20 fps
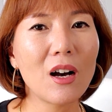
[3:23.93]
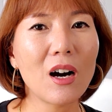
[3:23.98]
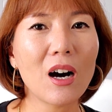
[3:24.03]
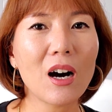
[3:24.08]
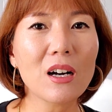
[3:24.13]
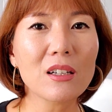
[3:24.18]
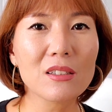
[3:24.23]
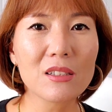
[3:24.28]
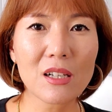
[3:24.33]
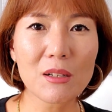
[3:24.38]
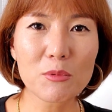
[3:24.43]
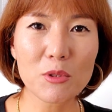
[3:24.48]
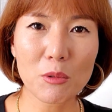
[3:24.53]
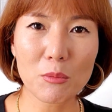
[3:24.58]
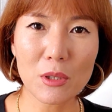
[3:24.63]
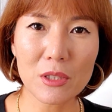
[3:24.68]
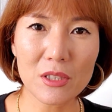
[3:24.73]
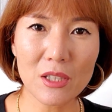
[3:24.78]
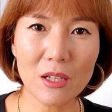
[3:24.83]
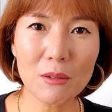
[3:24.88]
아, 이 사람
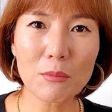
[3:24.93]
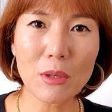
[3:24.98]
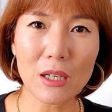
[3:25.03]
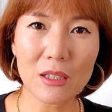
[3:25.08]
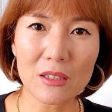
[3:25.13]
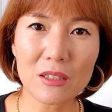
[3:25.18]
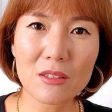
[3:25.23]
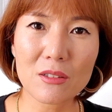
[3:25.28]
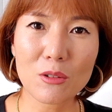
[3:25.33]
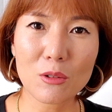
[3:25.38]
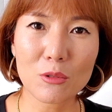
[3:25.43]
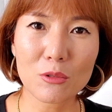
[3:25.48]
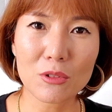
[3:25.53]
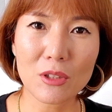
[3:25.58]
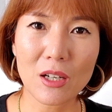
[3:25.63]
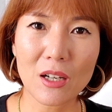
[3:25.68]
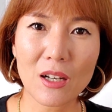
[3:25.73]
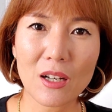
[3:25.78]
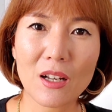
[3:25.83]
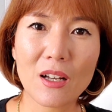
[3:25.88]
정말 책 많이
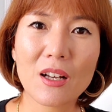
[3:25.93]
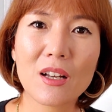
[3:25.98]
읽었구나.